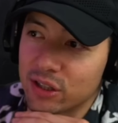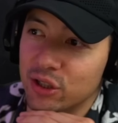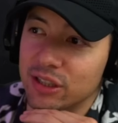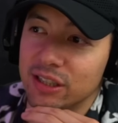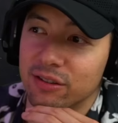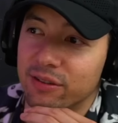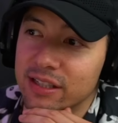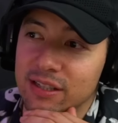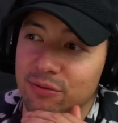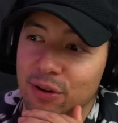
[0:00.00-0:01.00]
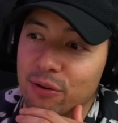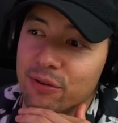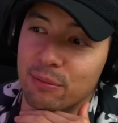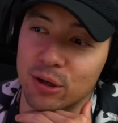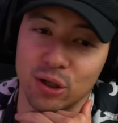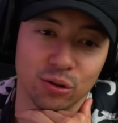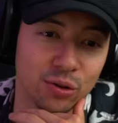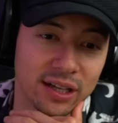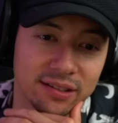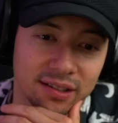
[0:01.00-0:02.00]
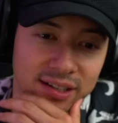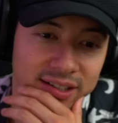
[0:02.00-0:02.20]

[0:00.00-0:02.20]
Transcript: J'ai dit, vas-y, fais, fais Buckshot Roulette.